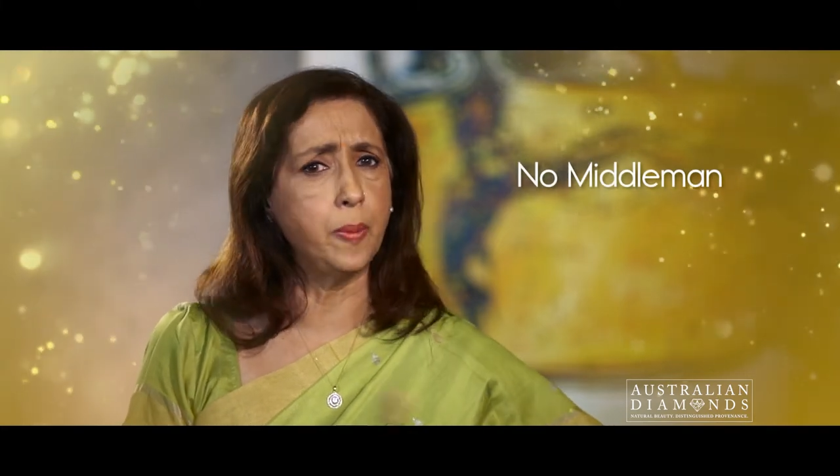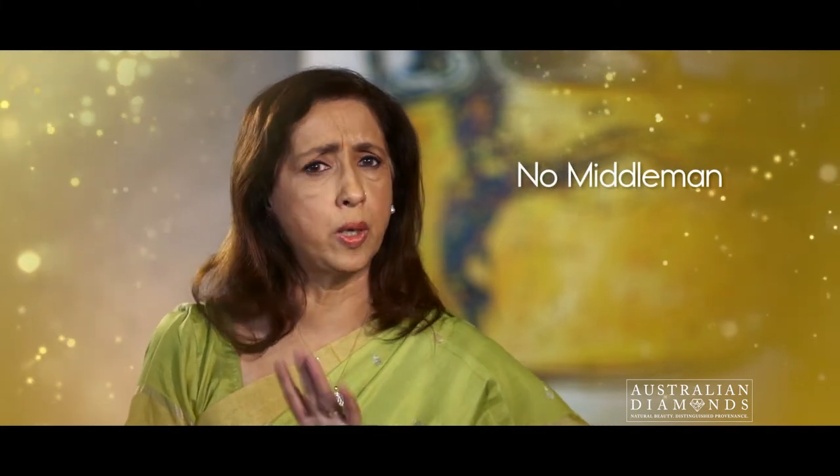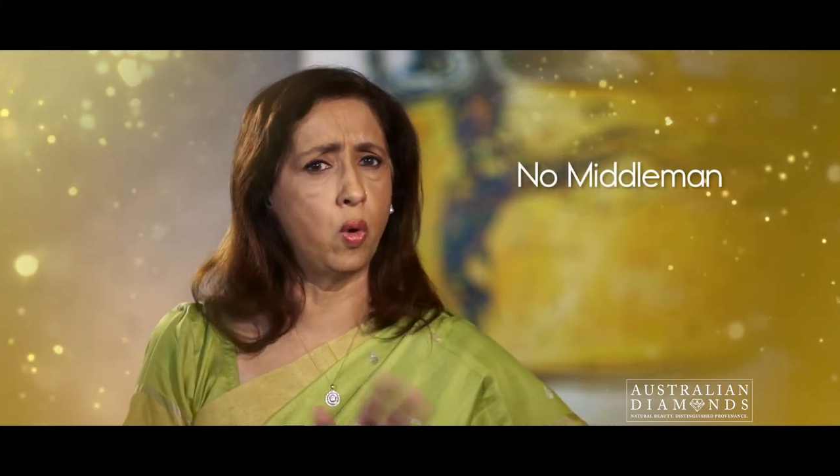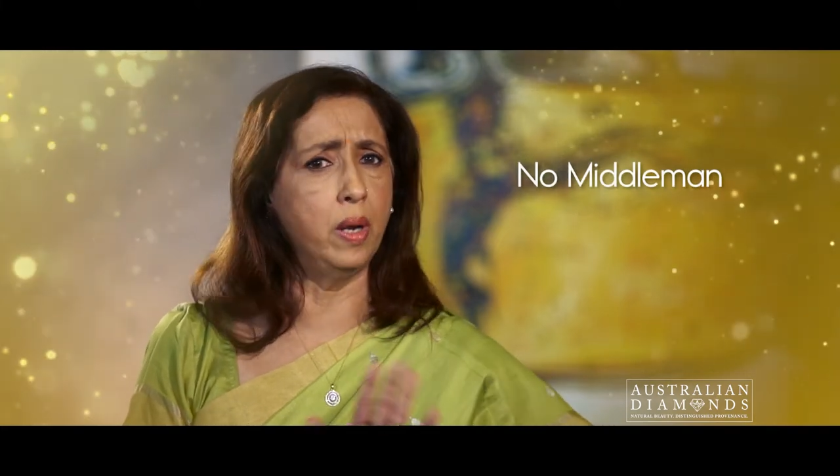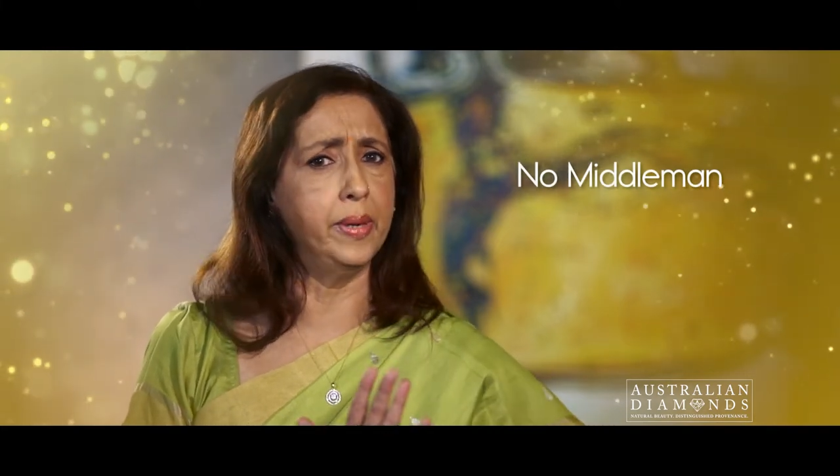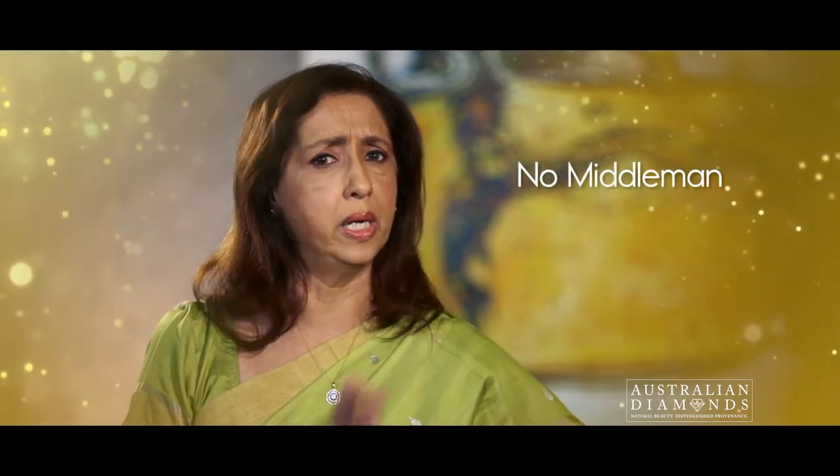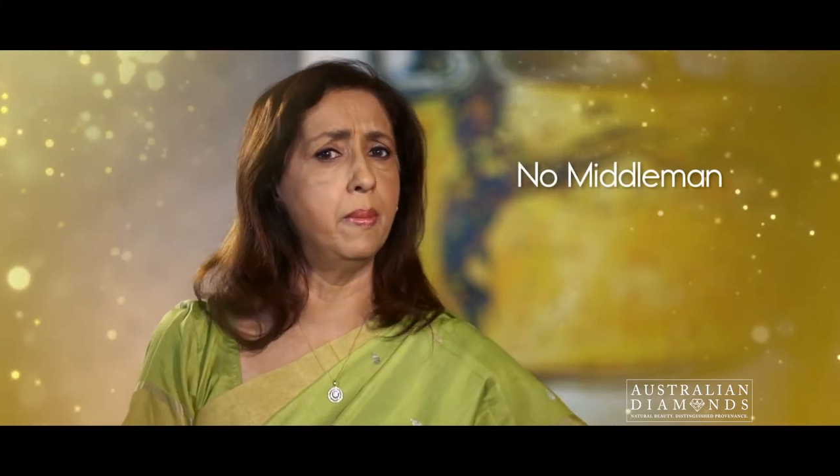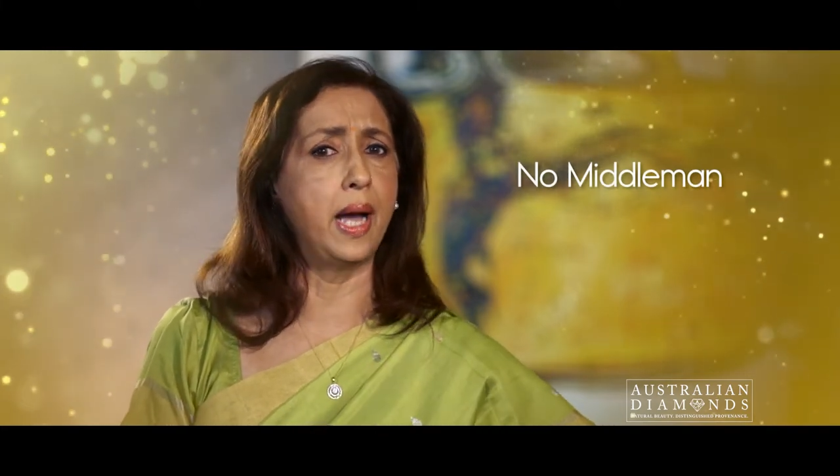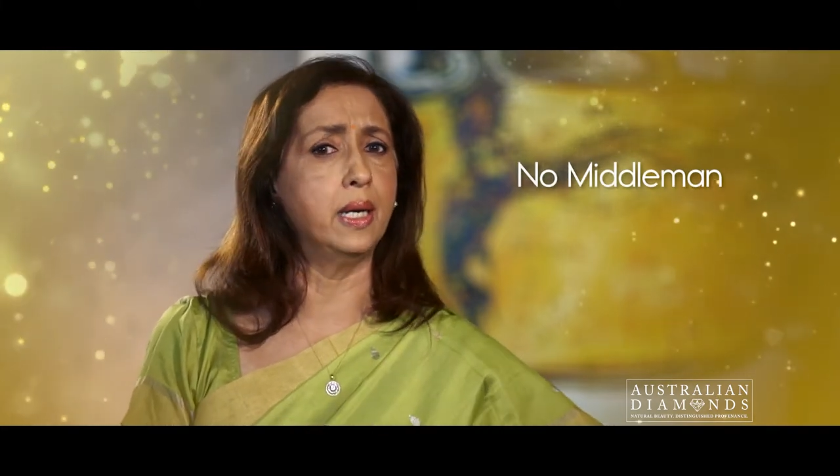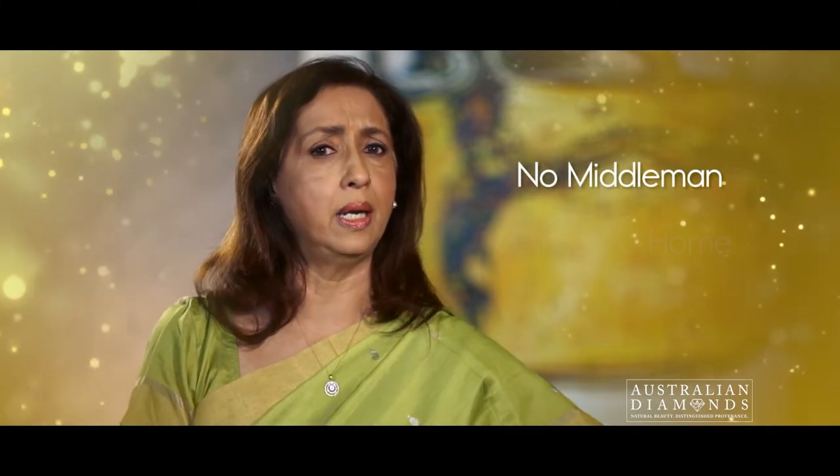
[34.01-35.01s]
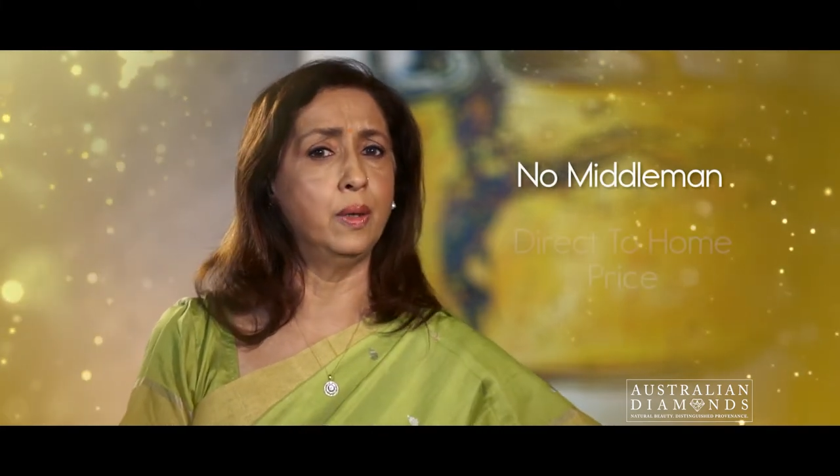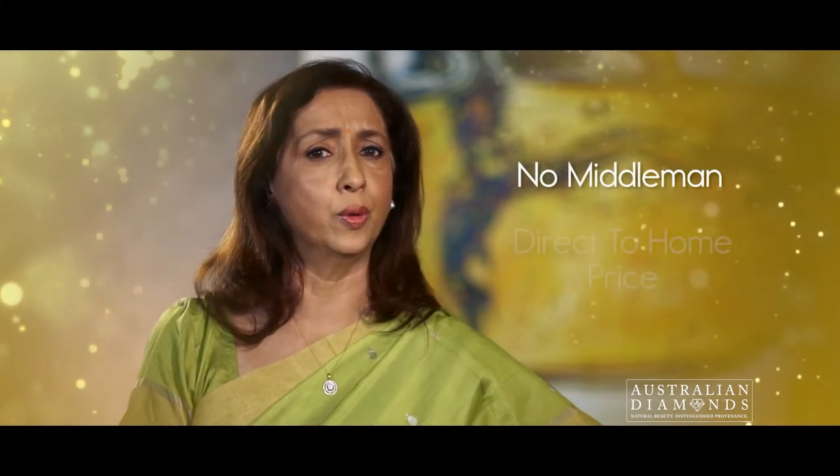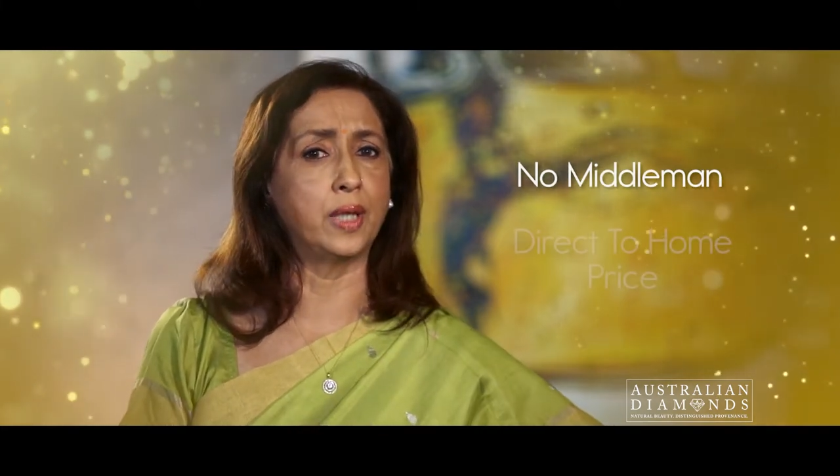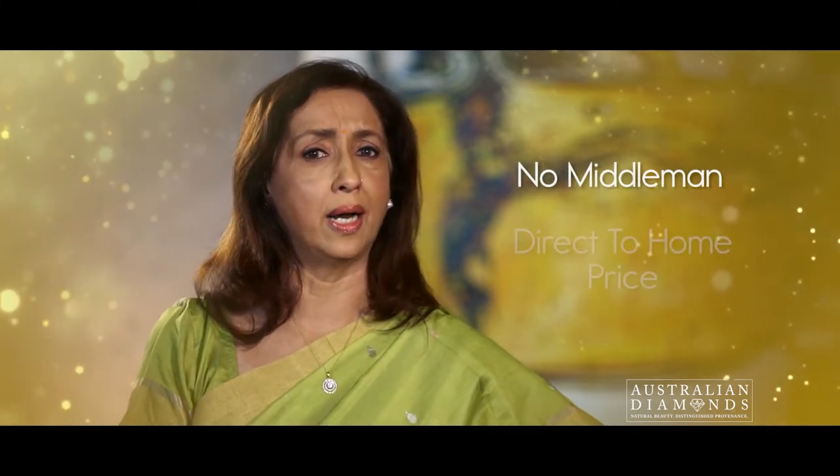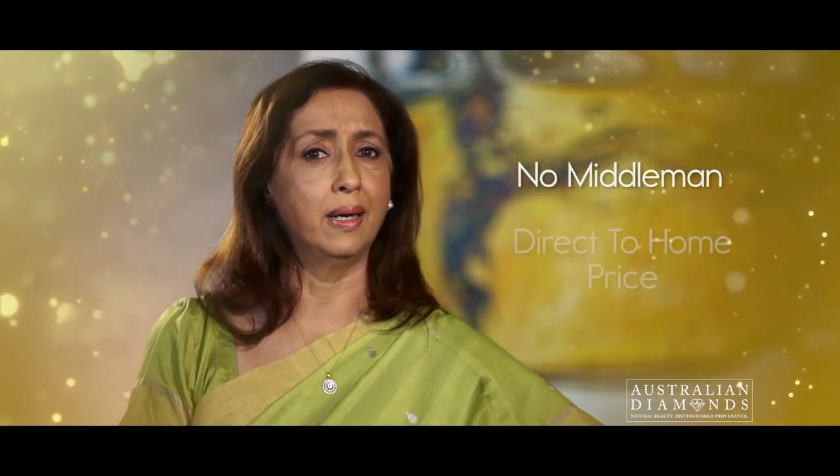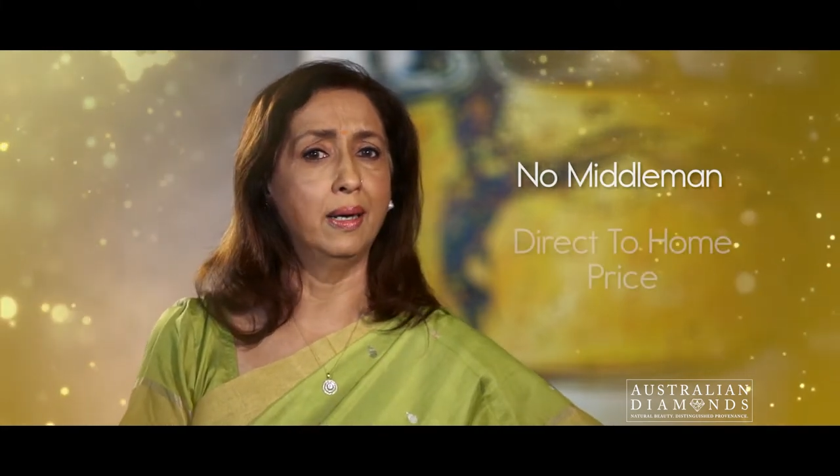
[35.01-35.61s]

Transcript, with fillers: में कोई मिडिल मैन नहीं होता